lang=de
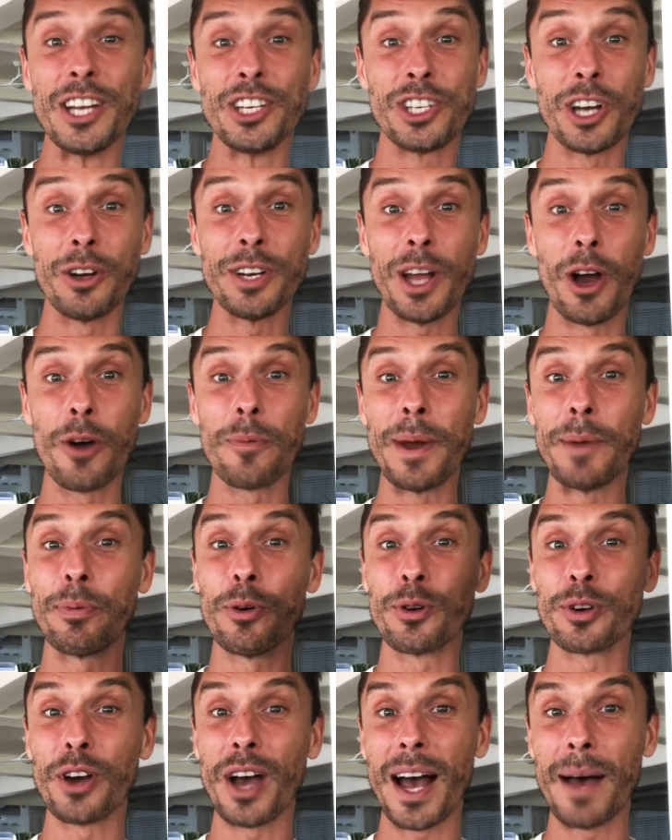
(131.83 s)
Schau dir auch mein
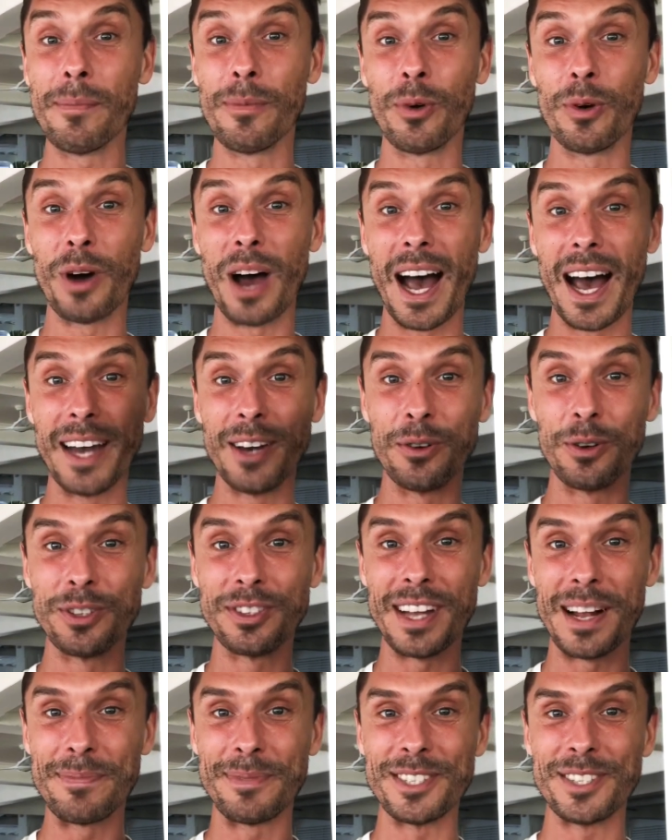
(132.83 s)
Programm an,
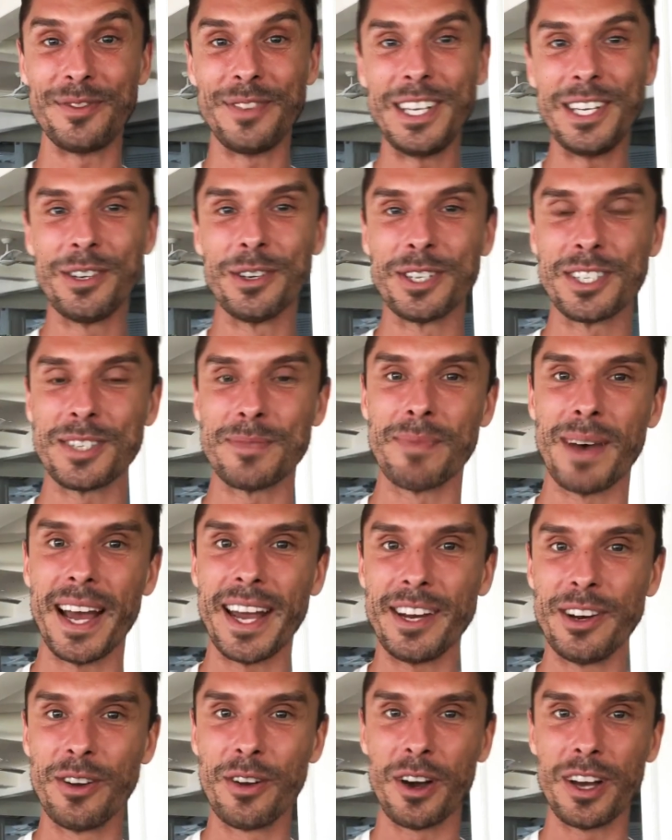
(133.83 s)
unterhalb des Videos
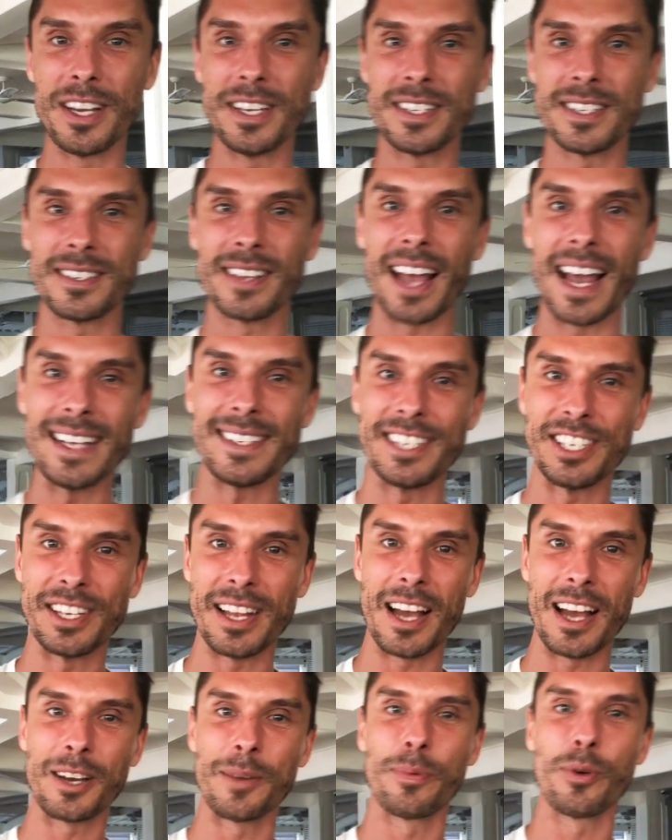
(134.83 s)
mein neues
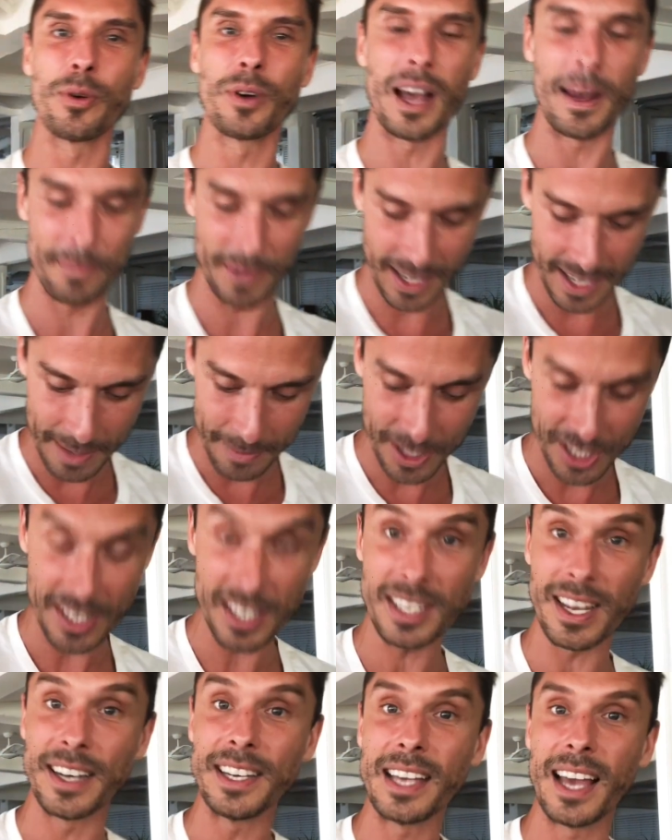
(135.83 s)
30-Tage-Programm. Da nehme ich
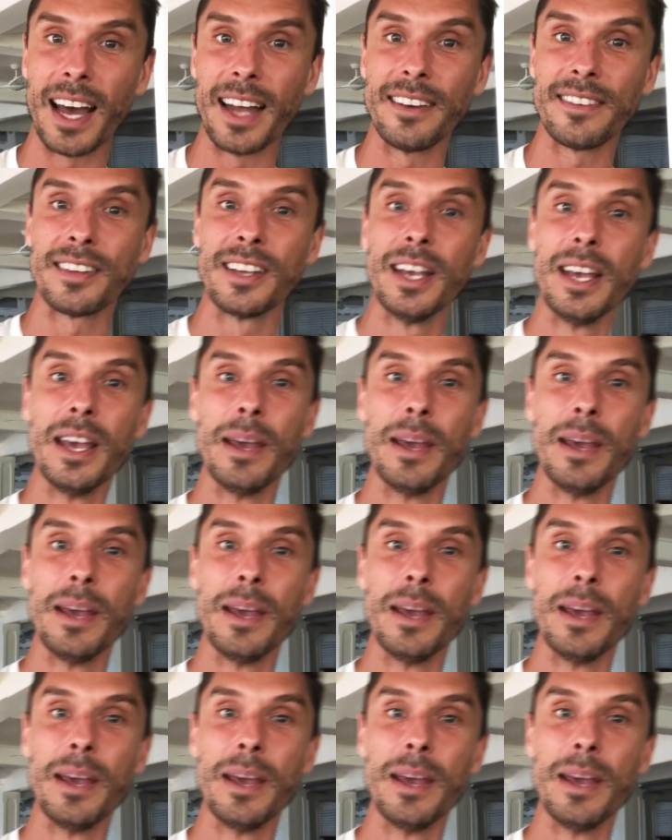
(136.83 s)
dich an die Hand